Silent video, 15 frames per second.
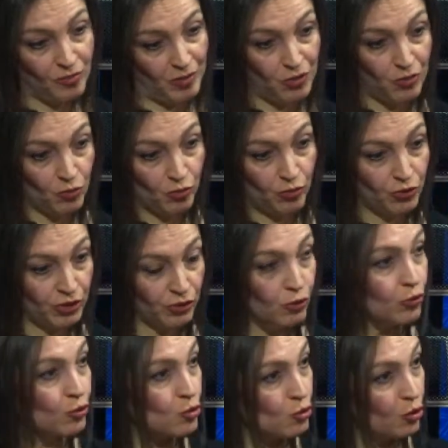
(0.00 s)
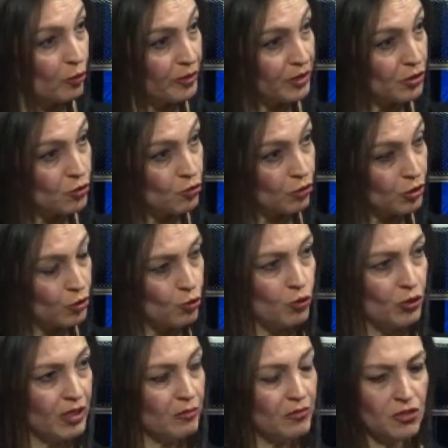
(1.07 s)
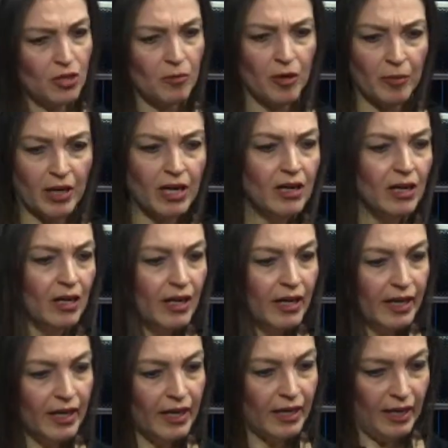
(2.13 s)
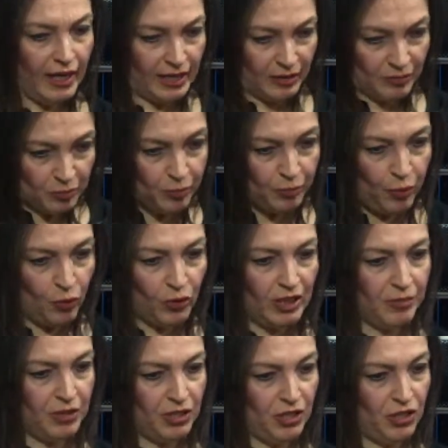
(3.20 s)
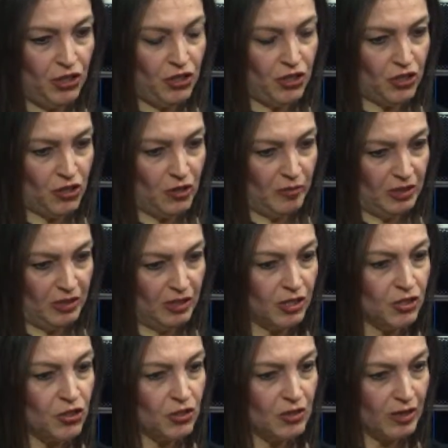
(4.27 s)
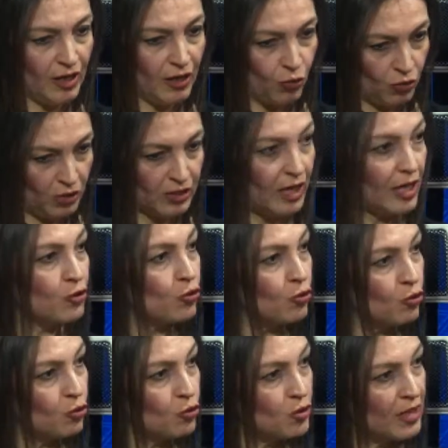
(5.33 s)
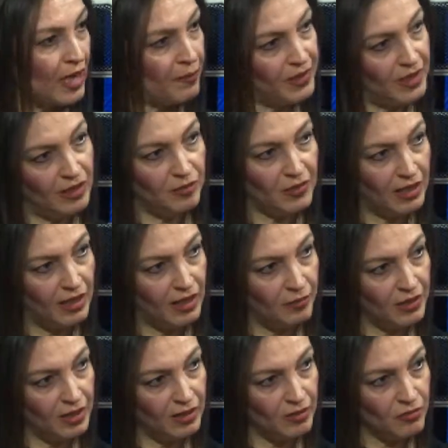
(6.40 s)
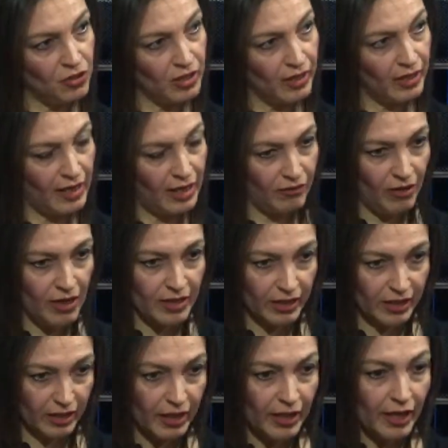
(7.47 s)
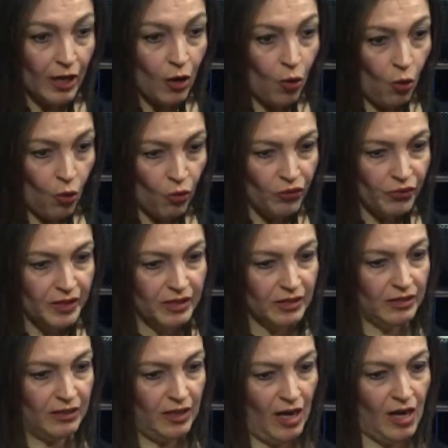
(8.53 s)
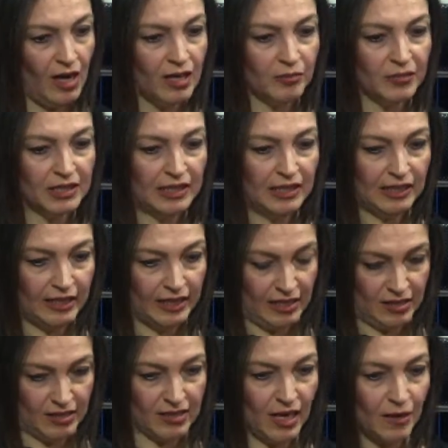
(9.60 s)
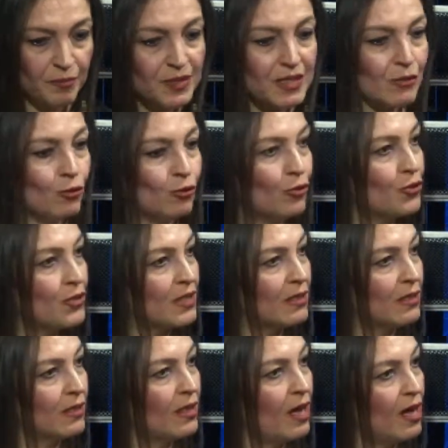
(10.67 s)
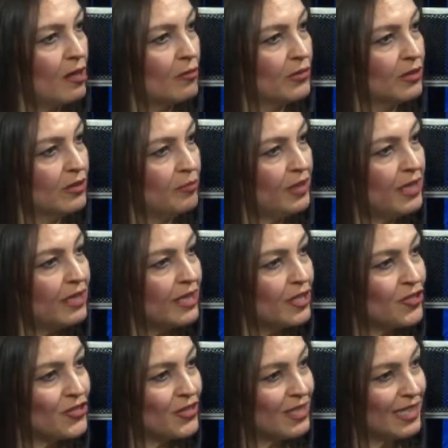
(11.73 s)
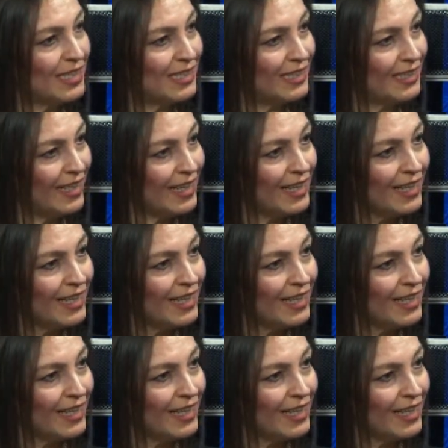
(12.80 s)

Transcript: hep şimdi o buranın konusu olmadığı için ona çok girmeyeceğim ama e, hani böyle bir iş yaşamının içinde o kadar çok gözlemlediğim, deneyimlediğim şeyler var ki onların harmanıyla insan psikolojisinin harmanı birleştiğinde